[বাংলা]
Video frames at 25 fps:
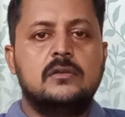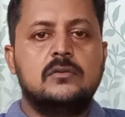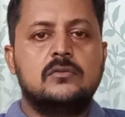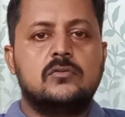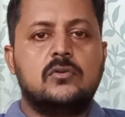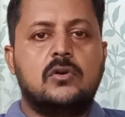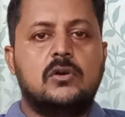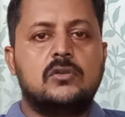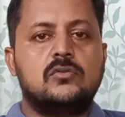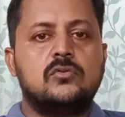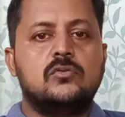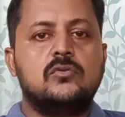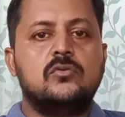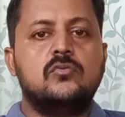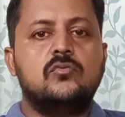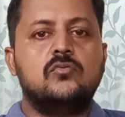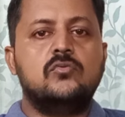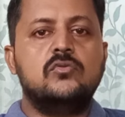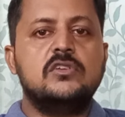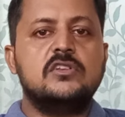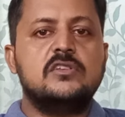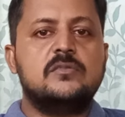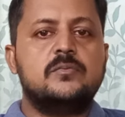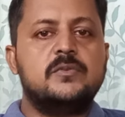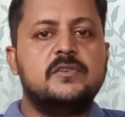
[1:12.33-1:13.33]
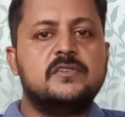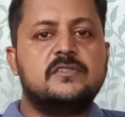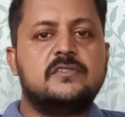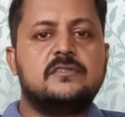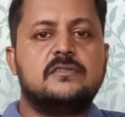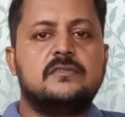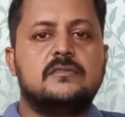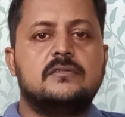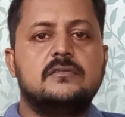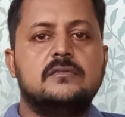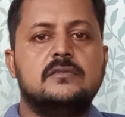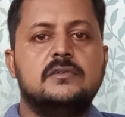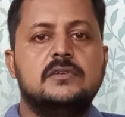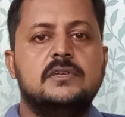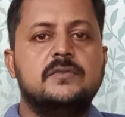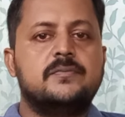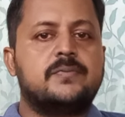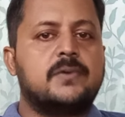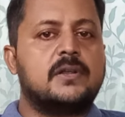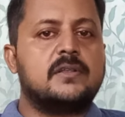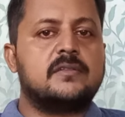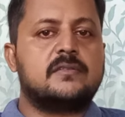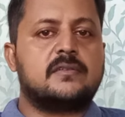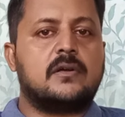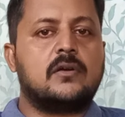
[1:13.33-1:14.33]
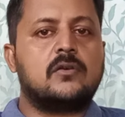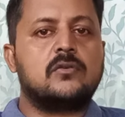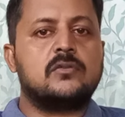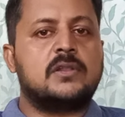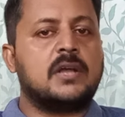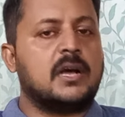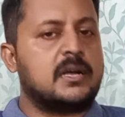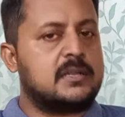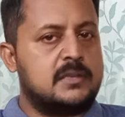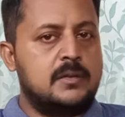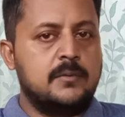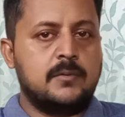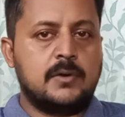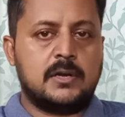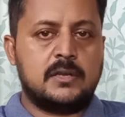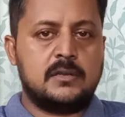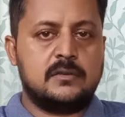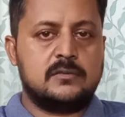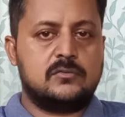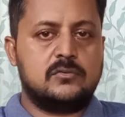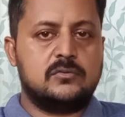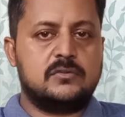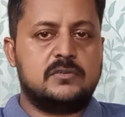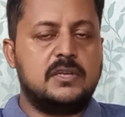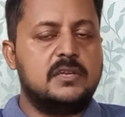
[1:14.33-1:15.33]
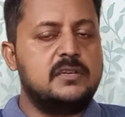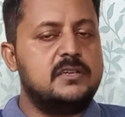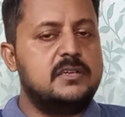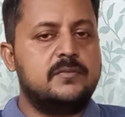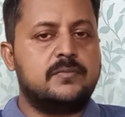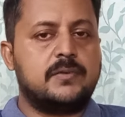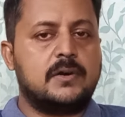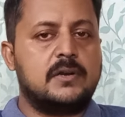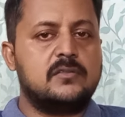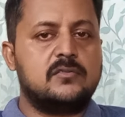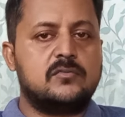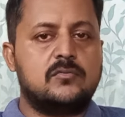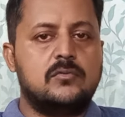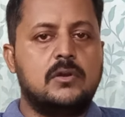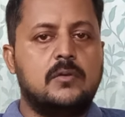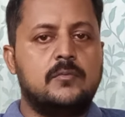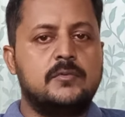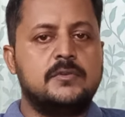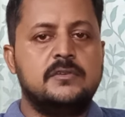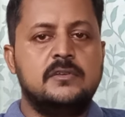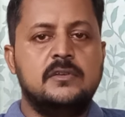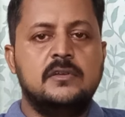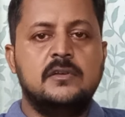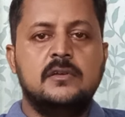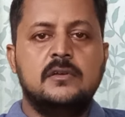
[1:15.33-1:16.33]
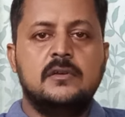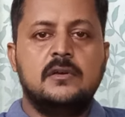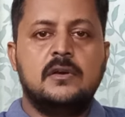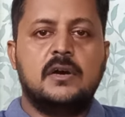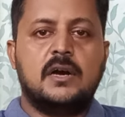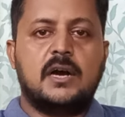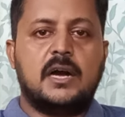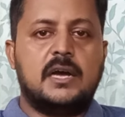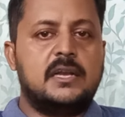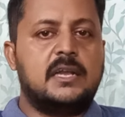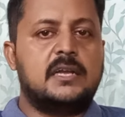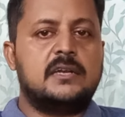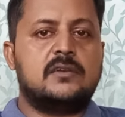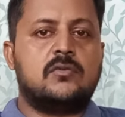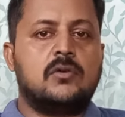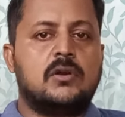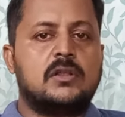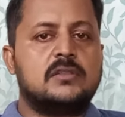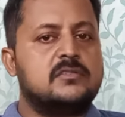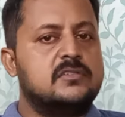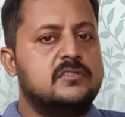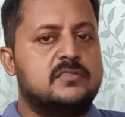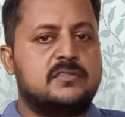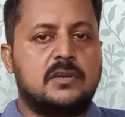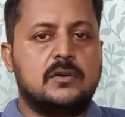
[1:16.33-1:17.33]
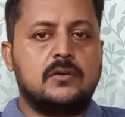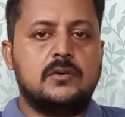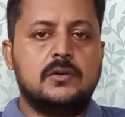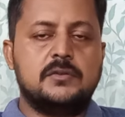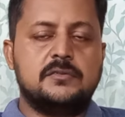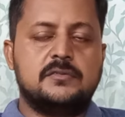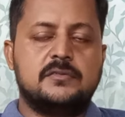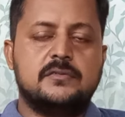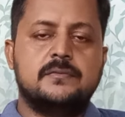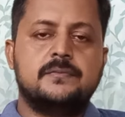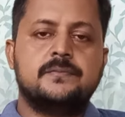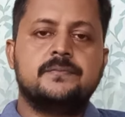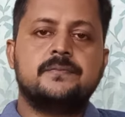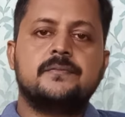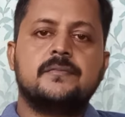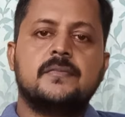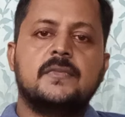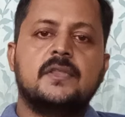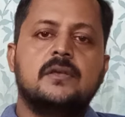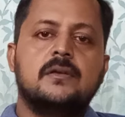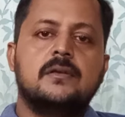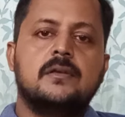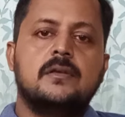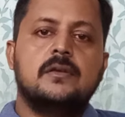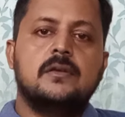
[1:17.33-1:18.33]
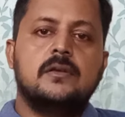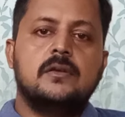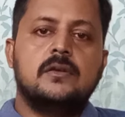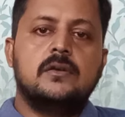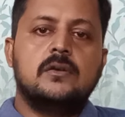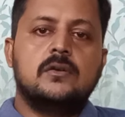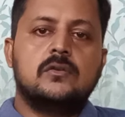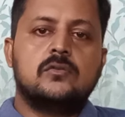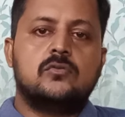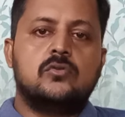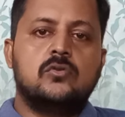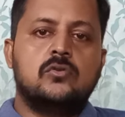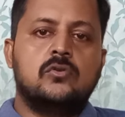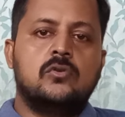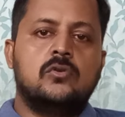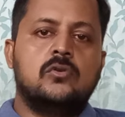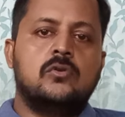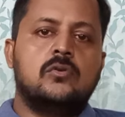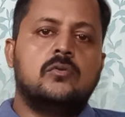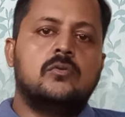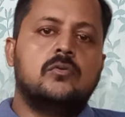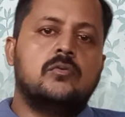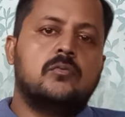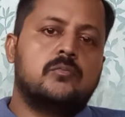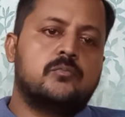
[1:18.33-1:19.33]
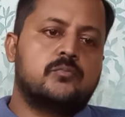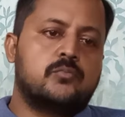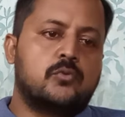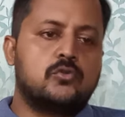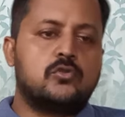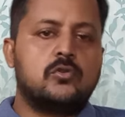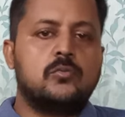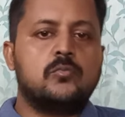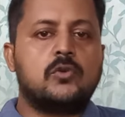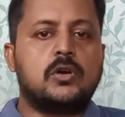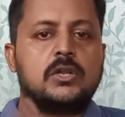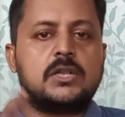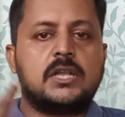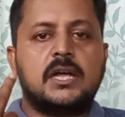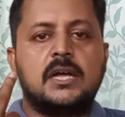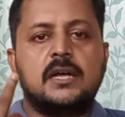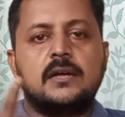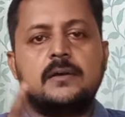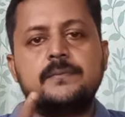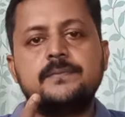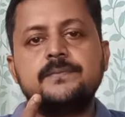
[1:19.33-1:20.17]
তো হয়তো উনিশ বিশ ডিফারেন্স কারো থাকতে পারে তো সেই ডিফারেন্সগুলো আমি হাইলাইট করার চেষ্টা করেছি তো প্রথম কথা